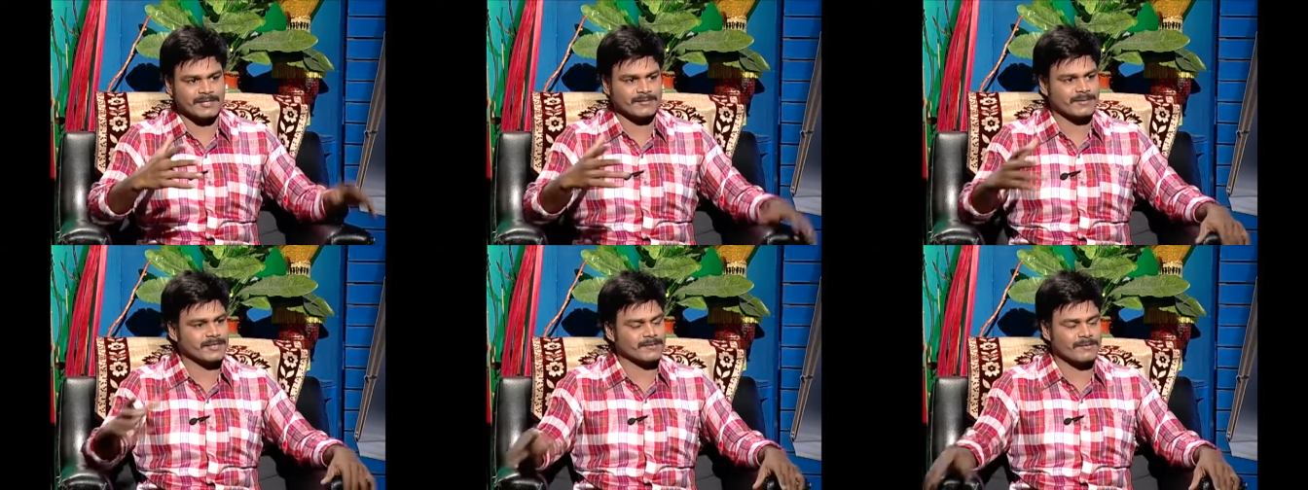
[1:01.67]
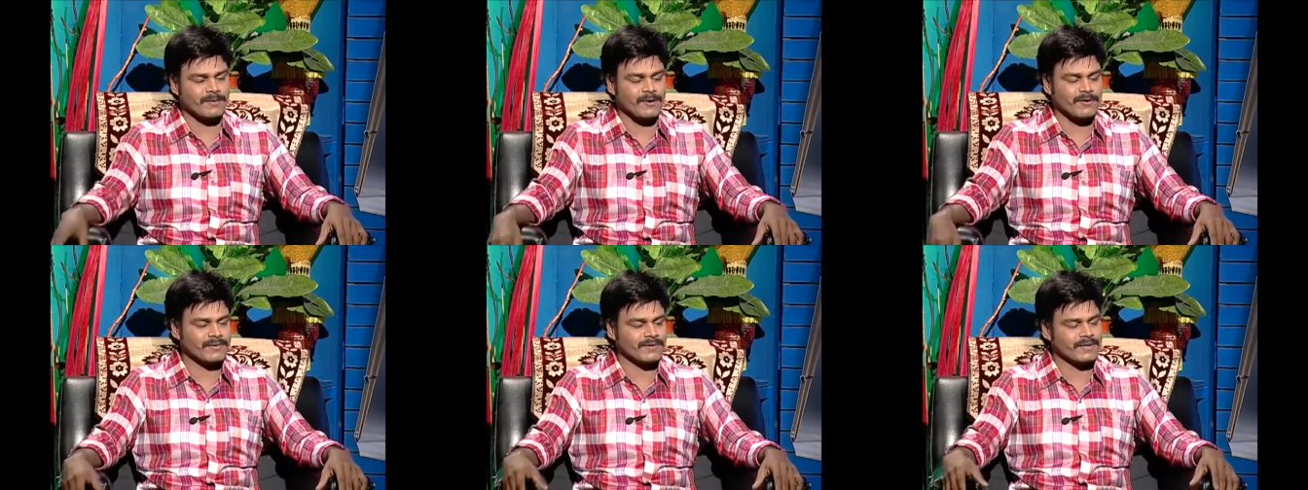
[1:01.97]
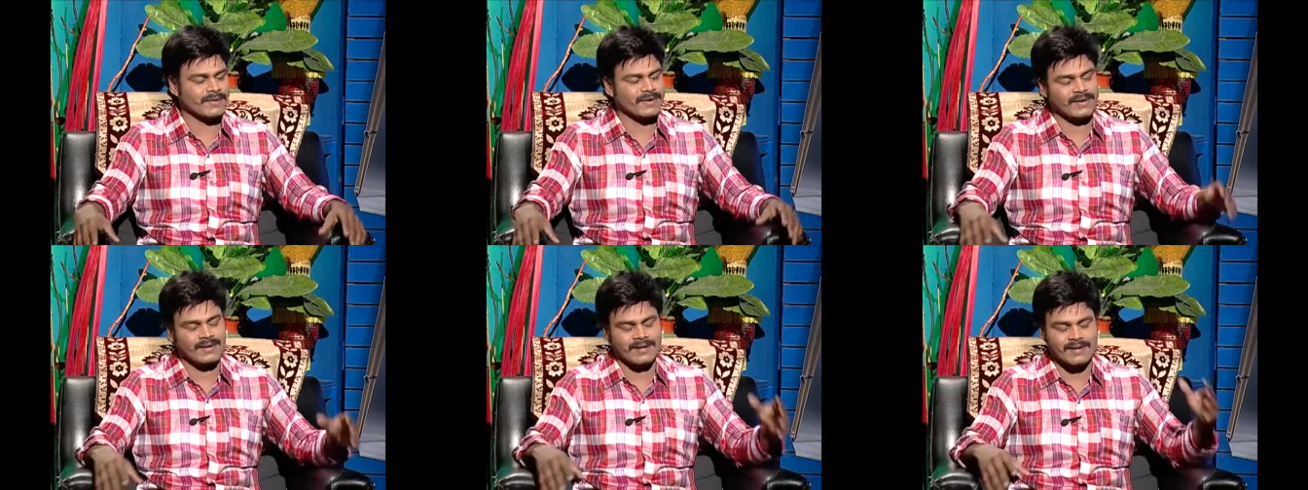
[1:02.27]
ఎక్స్ప్రెస్ బాగుంది
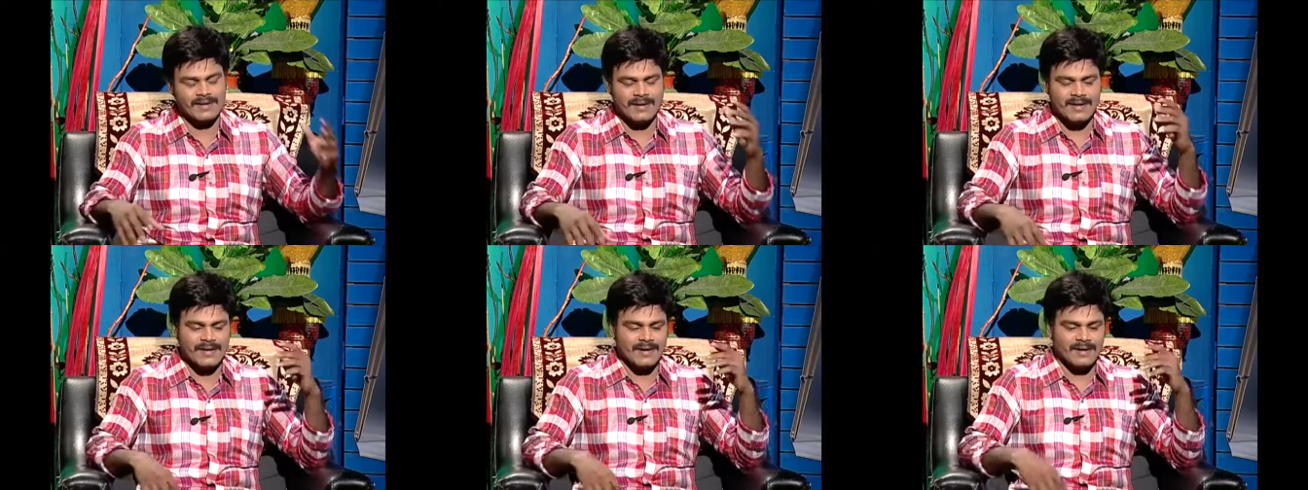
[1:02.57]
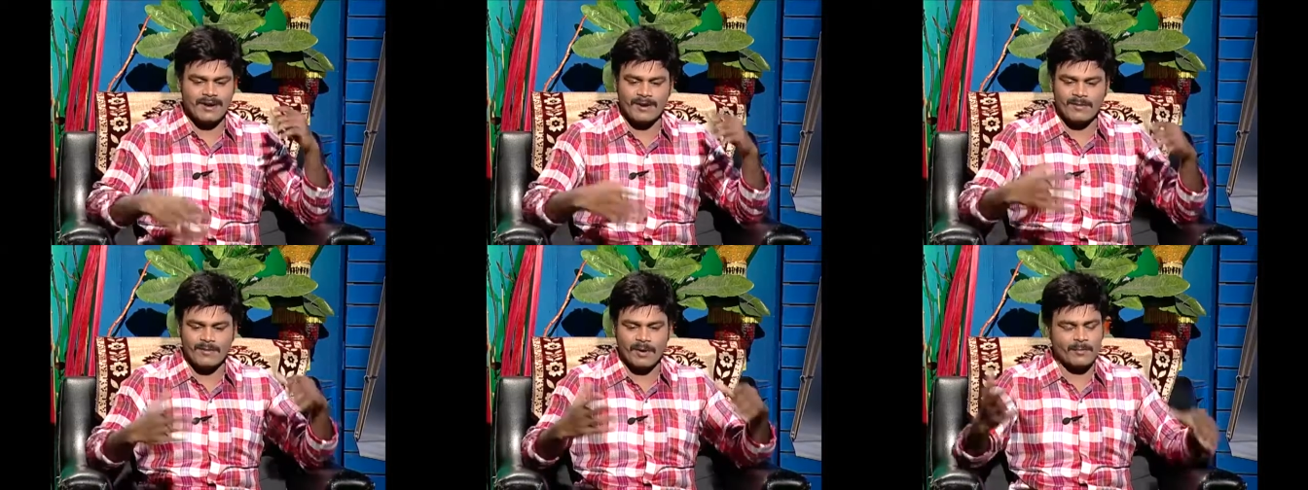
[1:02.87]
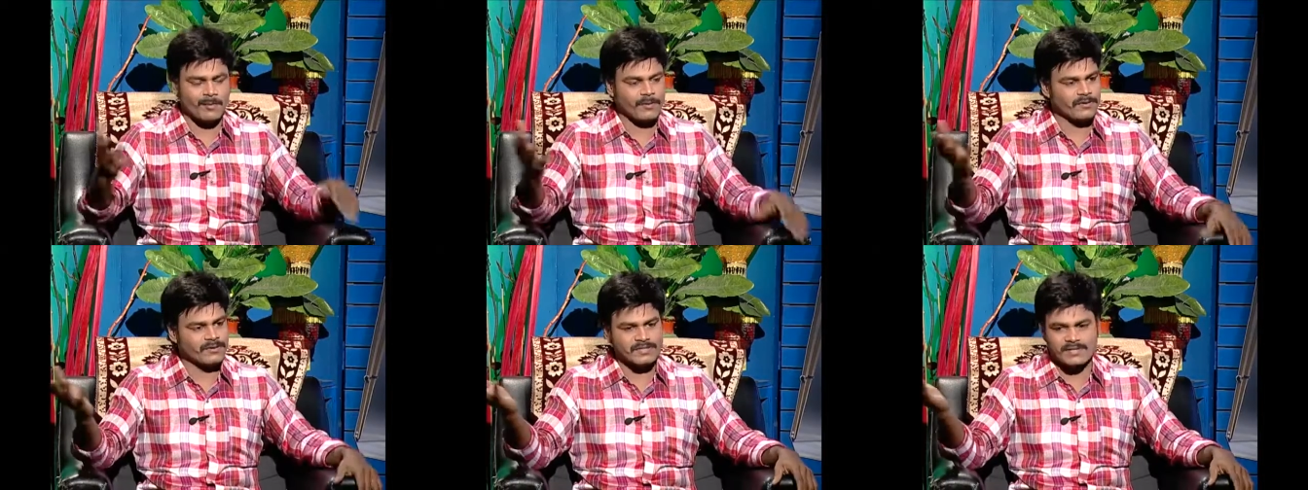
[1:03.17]
అంటే నేను మా
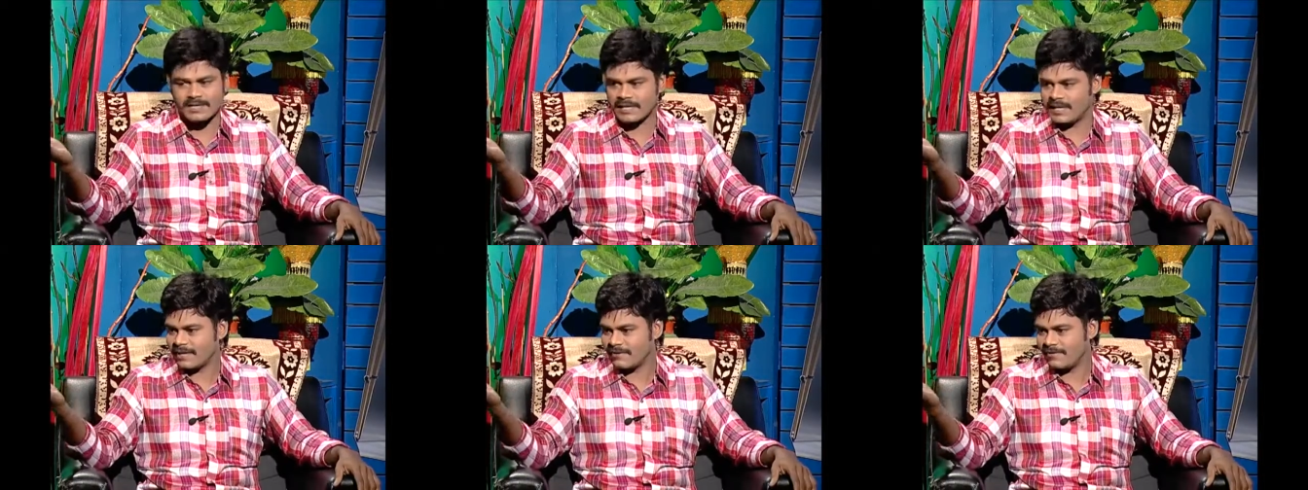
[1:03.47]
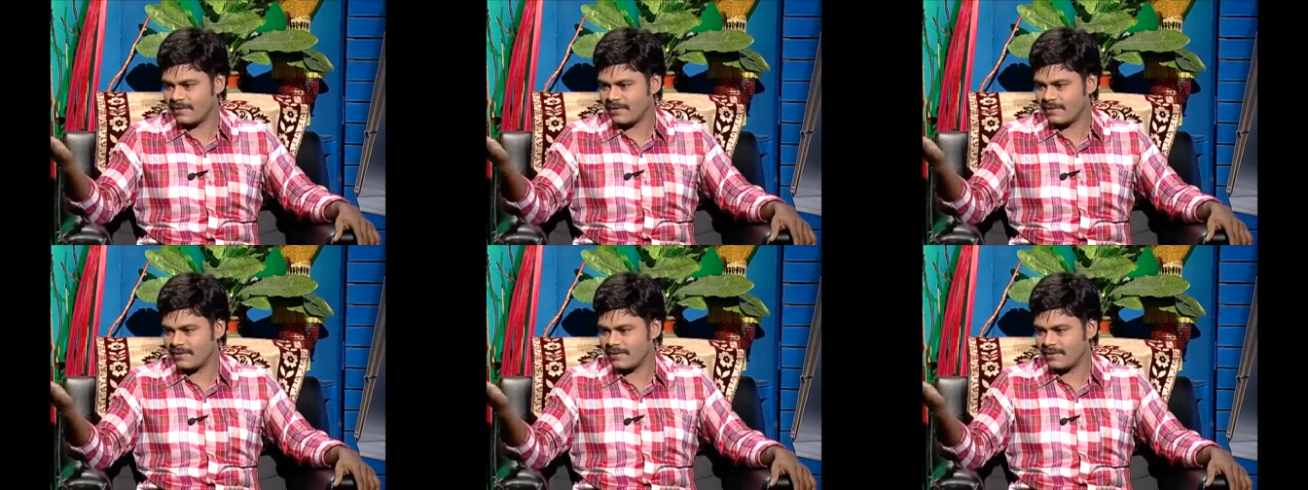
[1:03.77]
ప్రొడ్యూసర్ గారికి